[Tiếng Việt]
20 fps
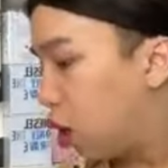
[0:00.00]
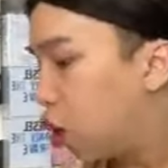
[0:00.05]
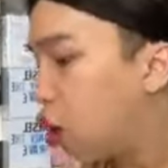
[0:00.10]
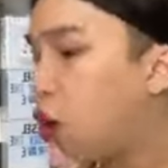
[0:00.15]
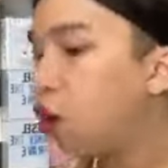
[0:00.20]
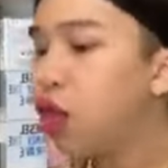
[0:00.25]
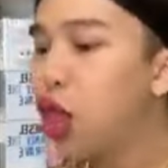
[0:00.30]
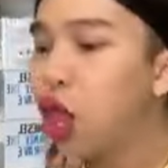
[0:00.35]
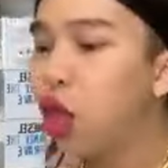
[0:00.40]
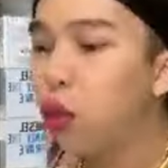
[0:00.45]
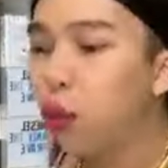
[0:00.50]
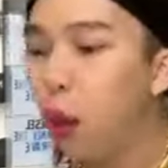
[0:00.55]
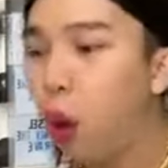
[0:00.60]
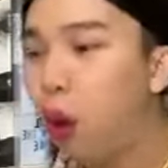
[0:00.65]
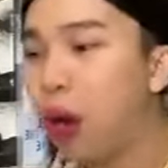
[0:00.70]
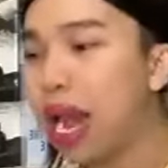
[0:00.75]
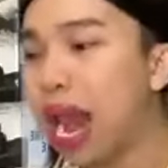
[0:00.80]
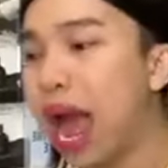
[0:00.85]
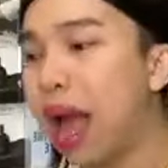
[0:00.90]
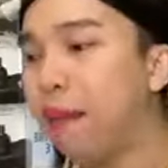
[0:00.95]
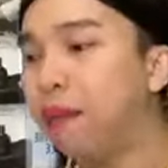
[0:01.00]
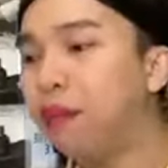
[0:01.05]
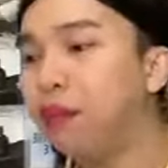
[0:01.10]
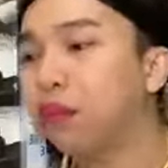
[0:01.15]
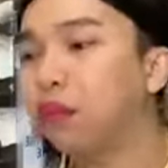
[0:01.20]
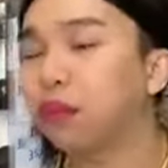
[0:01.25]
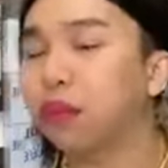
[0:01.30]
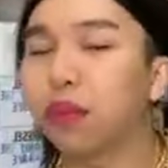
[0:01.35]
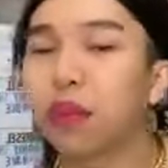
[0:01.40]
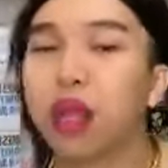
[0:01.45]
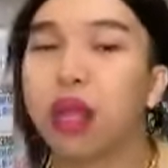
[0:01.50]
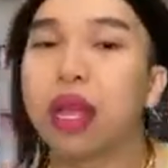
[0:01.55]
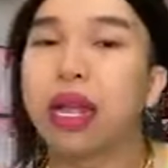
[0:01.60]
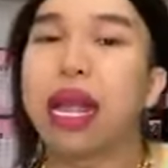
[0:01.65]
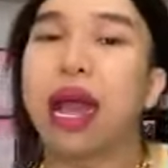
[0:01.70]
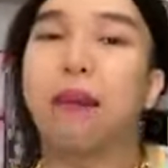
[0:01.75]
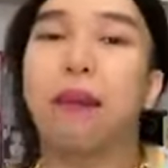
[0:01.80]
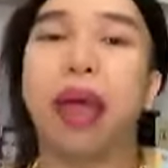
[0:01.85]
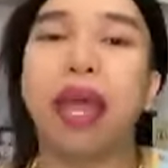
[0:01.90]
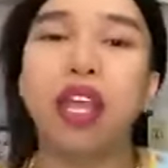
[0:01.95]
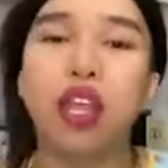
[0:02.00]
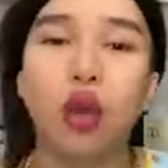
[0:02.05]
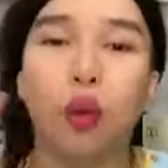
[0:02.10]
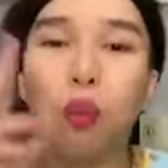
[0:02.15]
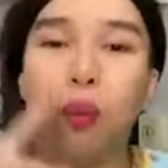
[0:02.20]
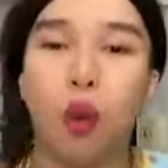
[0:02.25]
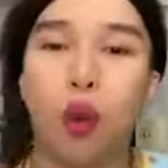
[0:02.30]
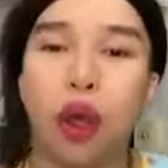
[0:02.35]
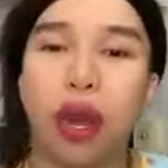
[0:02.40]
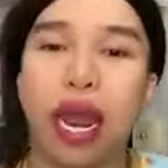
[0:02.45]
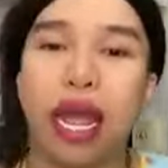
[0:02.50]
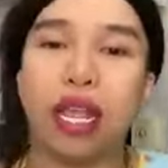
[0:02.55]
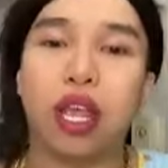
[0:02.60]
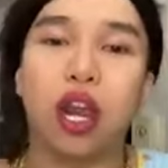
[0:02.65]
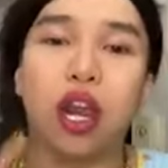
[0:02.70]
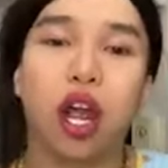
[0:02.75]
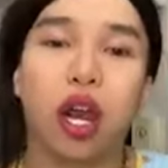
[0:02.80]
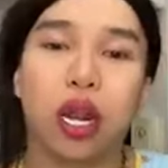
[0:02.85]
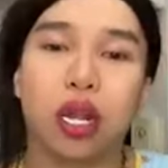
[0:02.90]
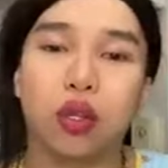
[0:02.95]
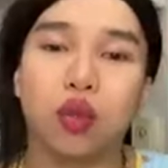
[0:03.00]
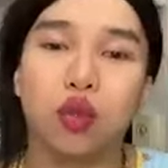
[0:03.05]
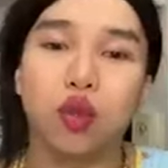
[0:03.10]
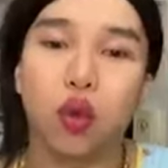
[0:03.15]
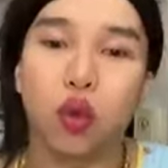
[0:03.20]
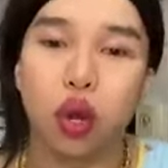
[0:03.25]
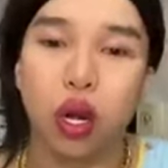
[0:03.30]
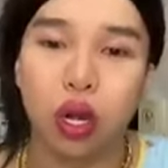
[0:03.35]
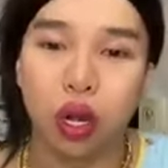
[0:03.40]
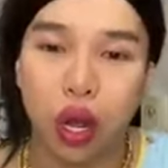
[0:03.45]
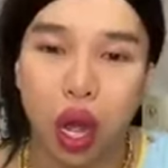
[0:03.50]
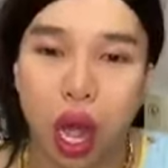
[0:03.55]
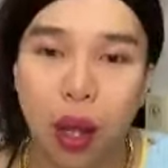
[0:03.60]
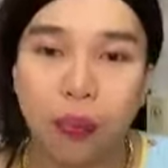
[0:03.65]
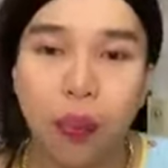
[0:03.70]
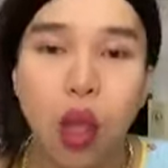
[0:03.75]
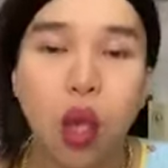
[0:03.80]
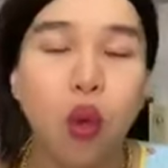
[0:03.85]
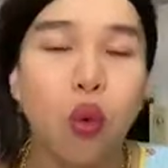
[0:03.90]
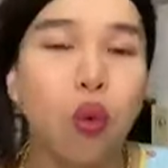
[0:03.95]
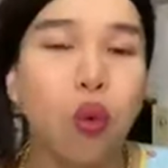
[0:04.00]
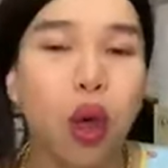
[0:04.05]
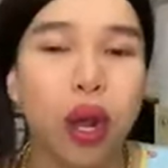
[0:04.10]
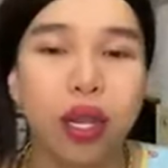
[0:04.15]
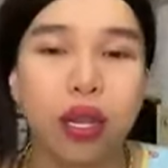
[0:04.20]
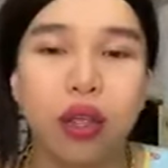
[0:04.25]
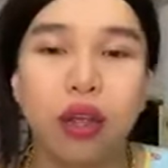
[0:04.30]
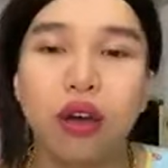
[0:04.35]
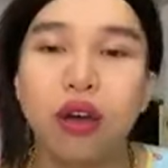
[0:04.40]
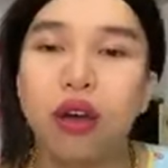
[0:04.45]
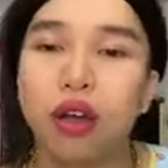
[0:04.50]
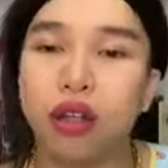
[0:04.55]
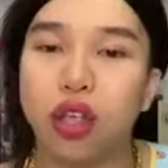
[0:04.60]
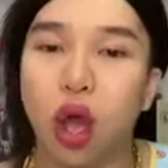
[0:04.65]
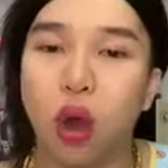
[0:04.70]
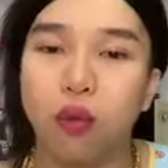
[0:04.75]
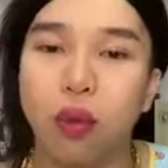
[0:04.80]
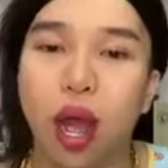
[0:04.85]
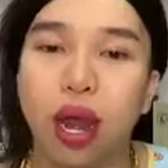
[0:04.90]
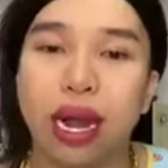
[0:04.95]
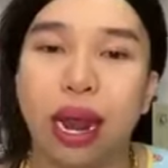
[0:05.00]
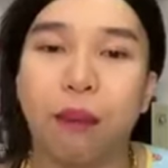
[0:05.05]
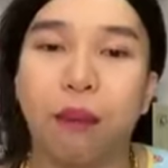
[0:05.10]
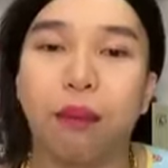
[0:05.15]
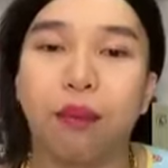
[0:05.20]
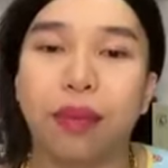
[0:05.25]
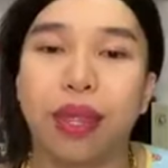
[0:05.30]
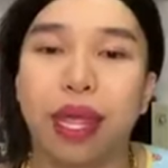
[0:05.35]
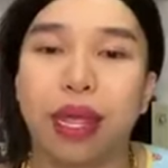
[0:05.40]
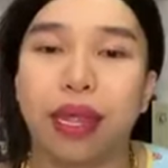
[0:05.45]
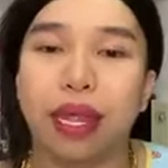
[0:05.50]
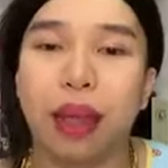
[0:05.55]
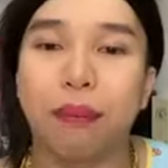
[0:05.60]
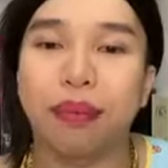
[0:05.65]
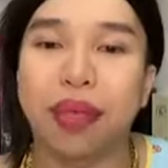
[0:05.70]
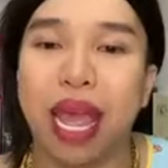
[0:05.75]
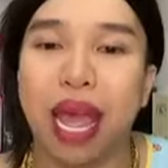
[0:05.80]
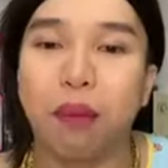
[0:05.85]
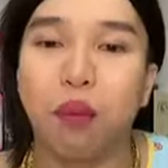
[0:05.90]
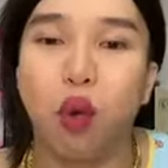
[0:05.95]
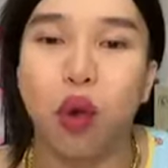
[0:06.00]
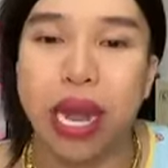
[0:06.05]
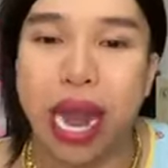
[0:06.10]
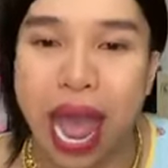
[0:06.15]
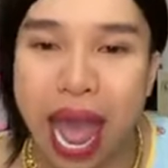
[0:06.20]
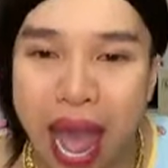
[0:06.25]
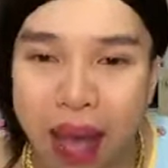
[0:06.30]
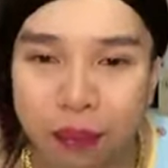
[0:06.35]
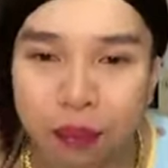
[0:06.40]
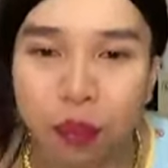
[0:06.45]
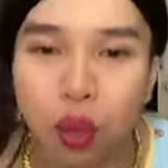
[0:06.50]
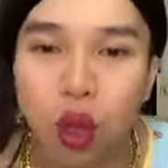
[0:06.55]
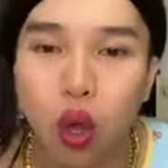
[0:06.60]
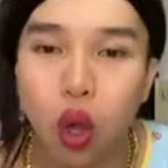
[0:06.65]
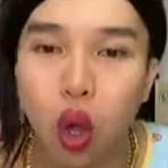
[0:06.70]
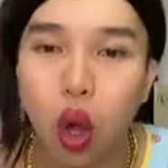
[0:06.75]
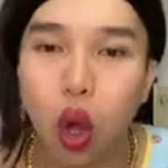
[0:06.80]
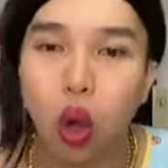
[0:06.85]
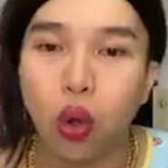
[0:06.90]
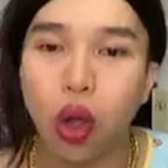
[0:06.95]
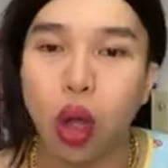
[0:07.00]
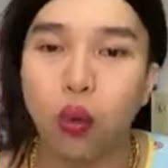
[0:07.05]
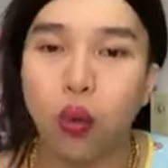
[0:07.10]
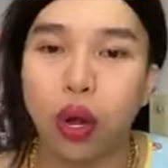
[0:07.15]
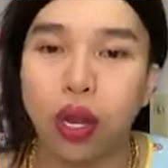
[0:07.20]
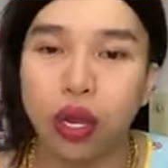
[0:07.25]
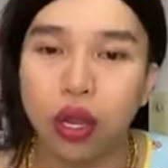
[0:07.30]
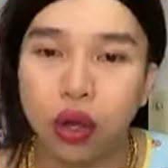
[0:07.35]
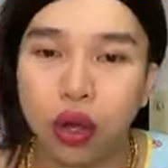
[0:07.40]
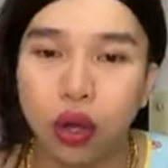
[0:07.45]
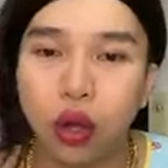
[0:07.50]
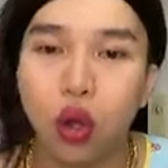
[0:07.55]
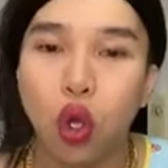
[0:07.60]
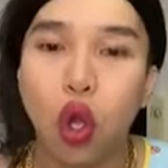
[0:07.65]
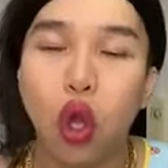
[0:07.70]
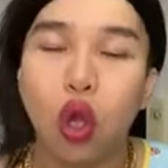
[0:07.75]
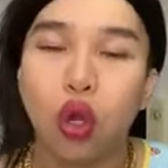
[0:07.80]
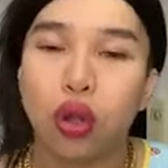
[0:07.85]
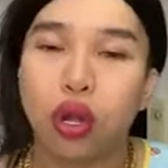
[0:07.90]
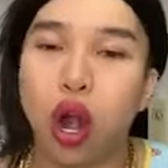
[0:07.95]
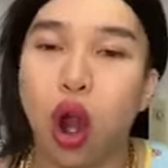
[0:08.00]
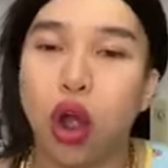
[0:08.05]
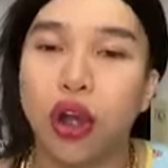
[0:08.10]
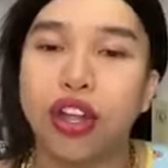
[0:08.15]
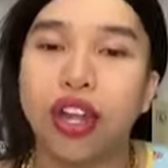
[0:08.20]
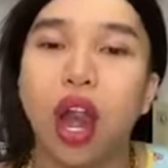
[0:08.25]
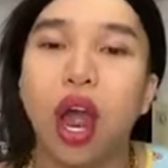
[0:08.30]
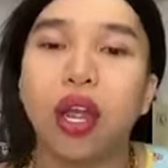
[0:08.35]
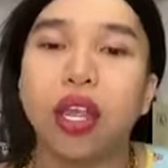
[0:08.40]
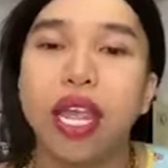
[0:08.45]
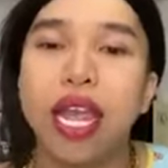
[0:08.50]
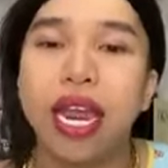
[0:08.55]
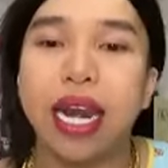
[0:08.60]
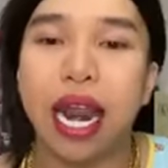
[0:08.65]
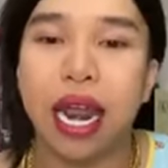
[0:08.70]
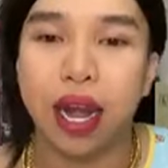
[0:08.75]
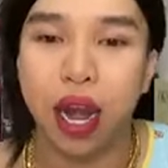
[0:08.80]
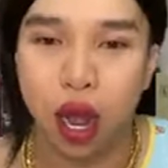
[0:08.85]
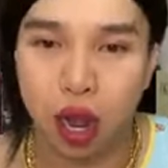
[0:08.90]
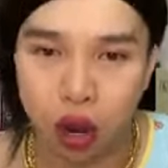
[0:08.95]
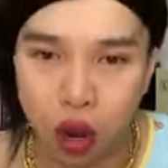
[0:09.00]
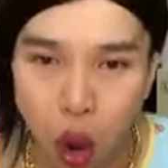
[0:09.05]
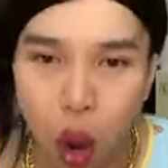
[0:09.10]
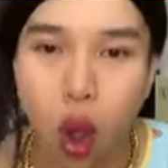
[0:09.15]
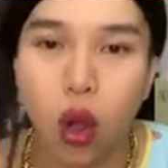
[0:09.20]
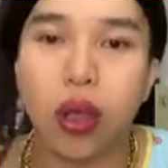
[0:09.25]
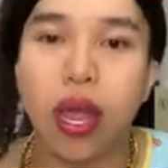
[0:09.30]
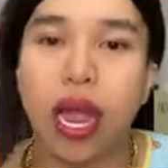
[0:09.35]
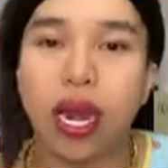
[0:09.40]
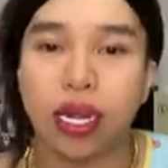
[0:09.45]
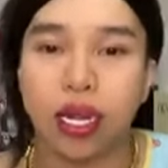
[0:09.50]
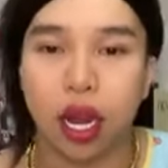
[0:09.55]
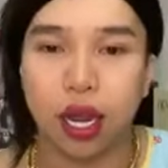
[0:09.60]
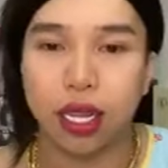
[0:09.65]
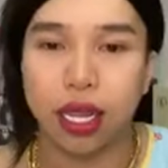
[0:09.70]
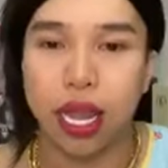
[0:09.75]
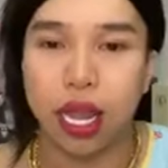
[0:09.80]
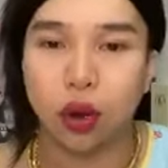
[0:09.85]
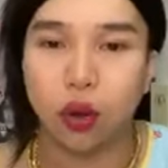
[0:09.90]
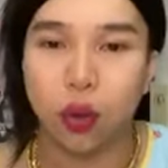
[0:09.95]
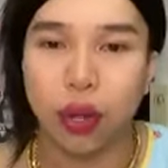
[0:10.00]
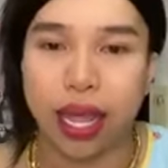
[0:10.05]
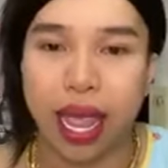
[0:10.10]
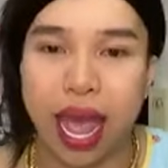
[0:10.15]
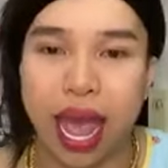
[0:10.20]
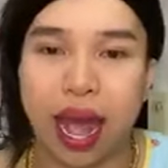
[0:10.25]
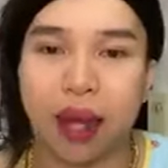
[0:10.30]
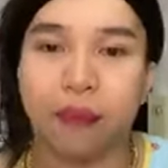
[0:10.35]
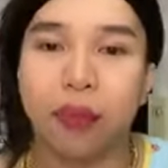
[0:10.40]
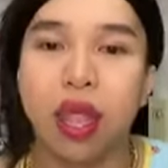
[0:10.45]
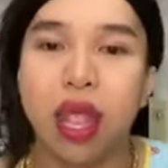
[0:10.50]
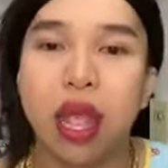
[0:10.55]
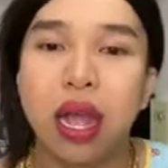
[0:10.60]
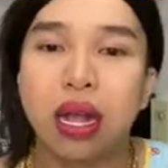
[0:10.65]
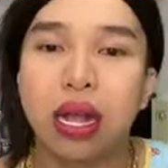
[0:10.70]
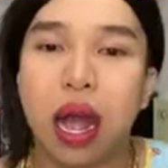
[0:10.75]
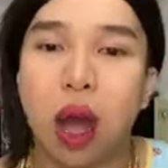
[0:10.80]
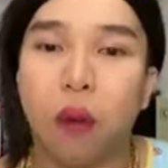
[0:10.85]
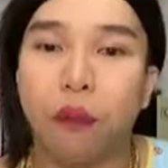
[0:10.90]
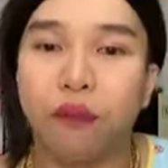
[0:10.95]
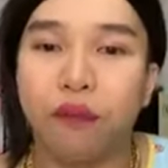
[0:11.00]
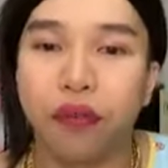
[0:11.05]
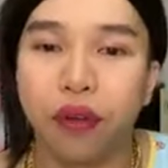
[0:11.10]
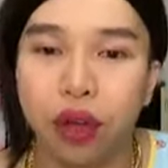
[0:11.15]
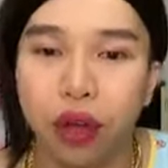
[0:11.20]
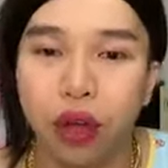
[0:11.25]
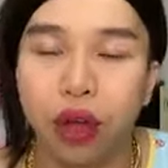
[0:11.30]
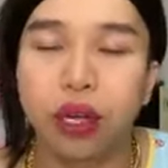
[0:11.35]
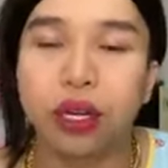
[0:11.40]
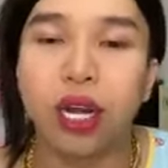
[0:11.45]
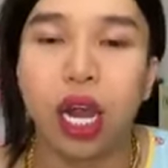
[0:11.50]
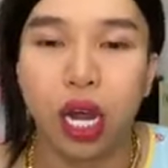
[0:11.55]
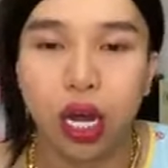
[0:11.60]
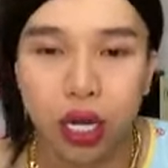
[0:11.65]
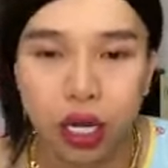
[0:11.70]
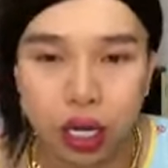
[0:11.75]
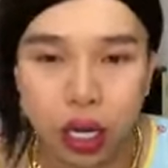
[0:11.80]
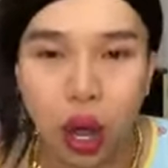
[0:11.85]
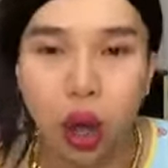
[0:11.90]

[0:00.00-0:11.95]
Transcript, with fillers: nó nhiều mùi lắm cả mấy chục mũi ở đây cho nên là su su lựa Quỳnh Dương dồn đơn 5, 5 chai mùi nam Ok Quỳnh Dương Rồi Trần Nhiên là nữ ok Trần Nhiên luôn nha Ngọc Phượng nữ